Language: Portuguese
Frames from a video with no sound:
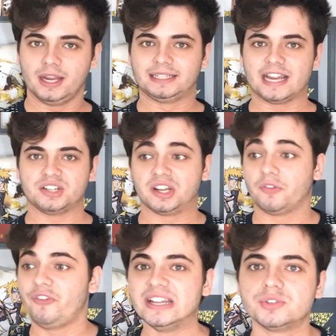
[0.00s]
entende? É
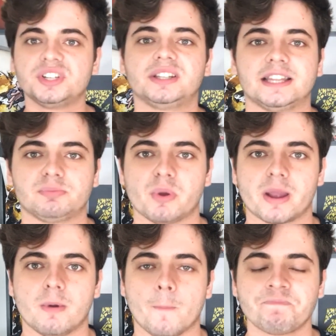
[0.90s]
difícil de ter esse
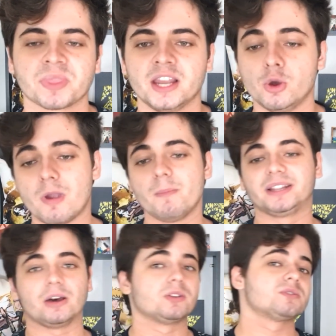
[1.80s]
Pokémon. E o meu
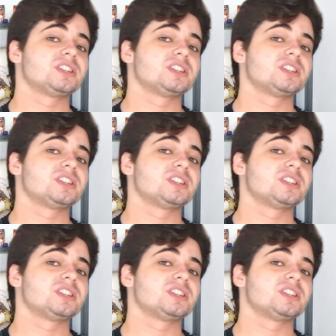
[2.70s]
metal não